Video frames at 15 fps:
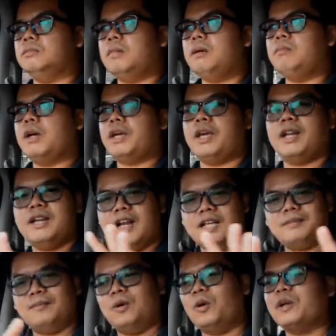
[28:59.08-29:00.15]
cuman bagian
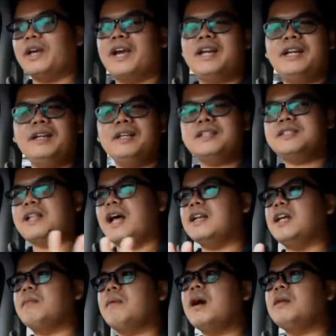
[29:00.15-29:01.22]
dashboardnya ini
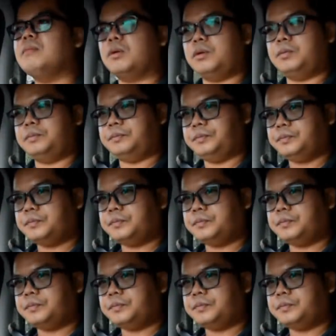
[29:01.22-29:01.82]
standar banget bro